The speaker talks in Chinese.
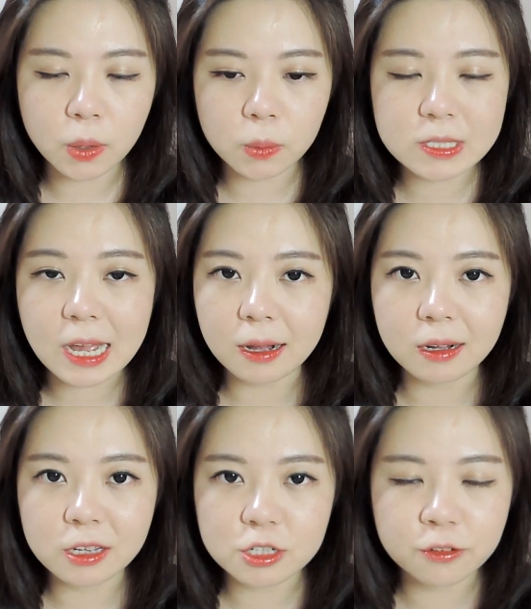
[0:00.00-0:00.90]
然后价
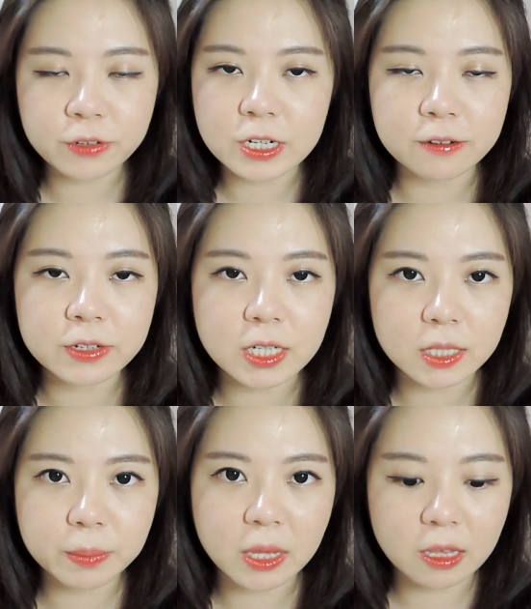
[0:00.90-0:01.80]
格也是非常非
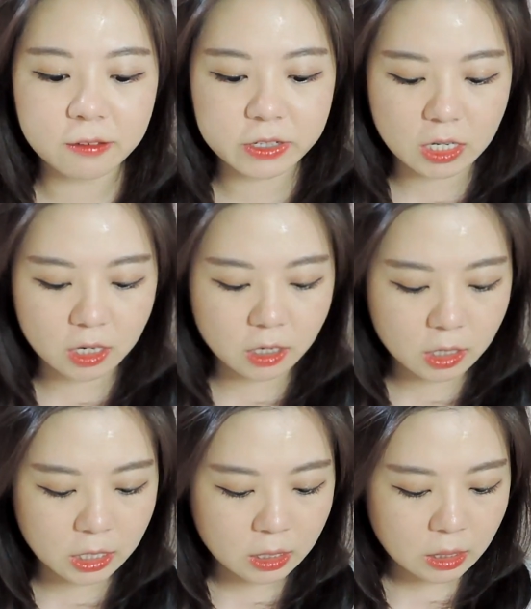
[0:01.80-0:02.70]
常的便宜，非常合
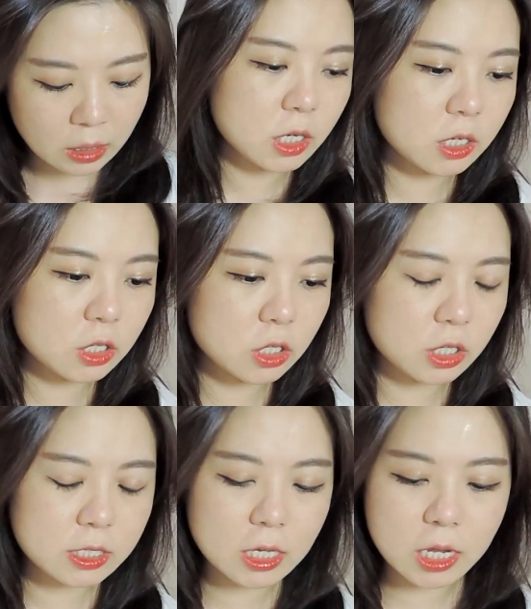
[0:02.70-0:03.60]
理。今天
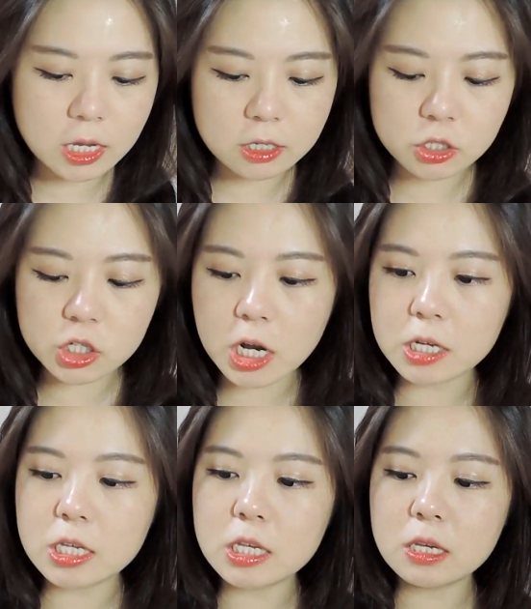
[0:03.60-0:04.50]
是一件上
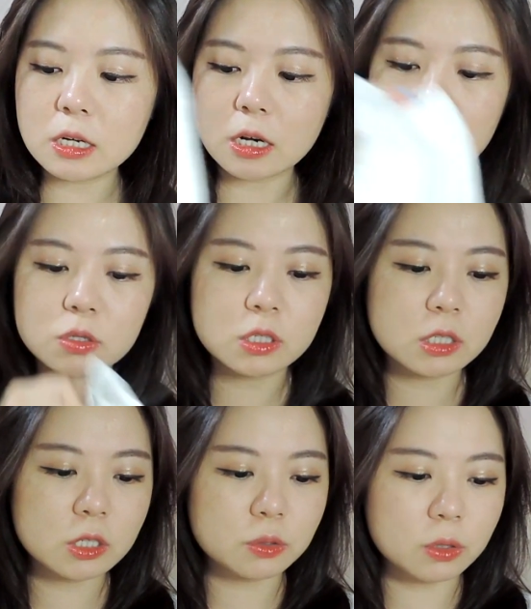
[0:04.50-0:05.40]
衣，然后
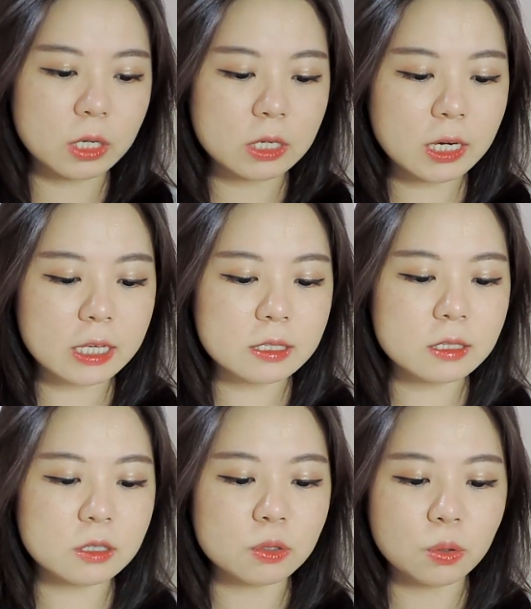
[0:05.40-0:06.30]
是这种也是类
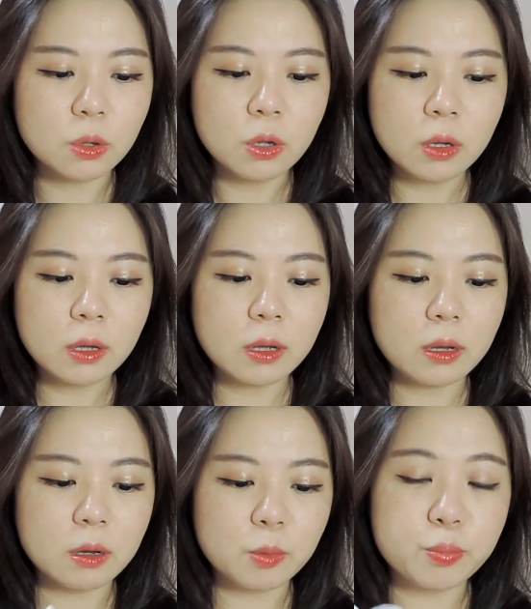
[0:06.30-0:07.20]
似这种，
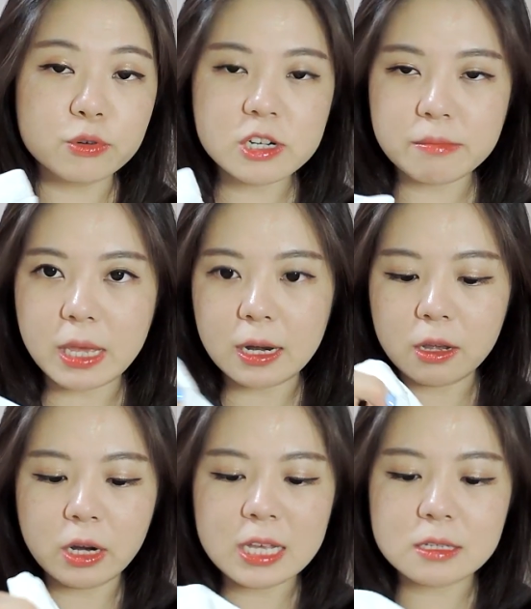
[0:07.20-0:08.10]
呃，不是棉
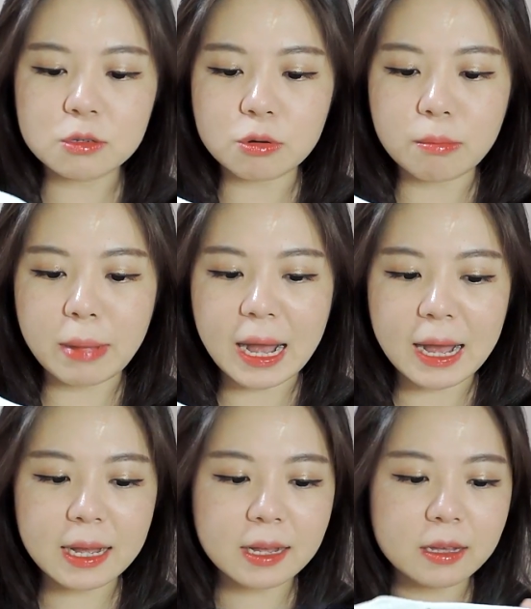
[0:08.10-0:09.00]
料，类似那种
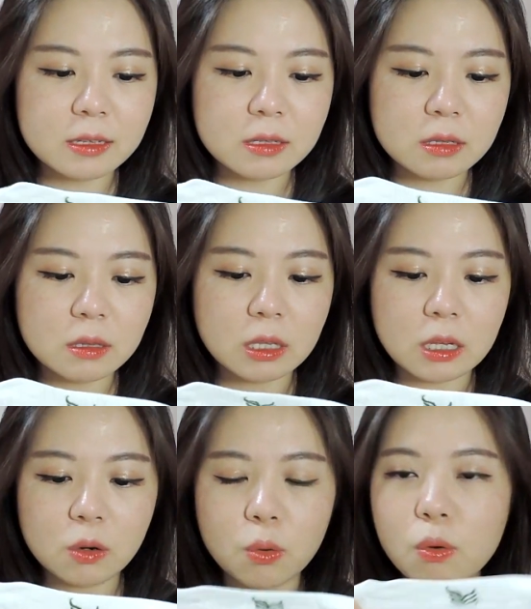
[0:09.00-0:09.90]
麻跟
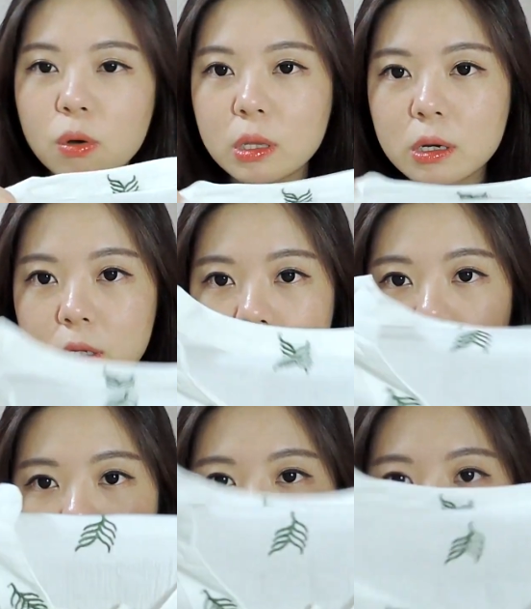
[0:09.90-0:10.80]
尼龙混合的
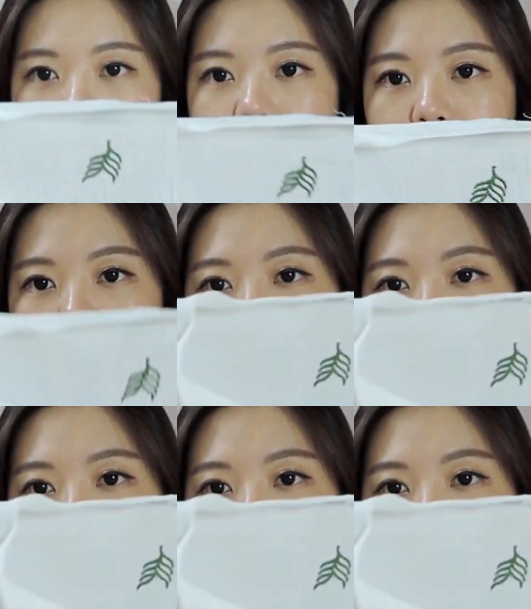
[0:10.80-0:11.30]
那种材料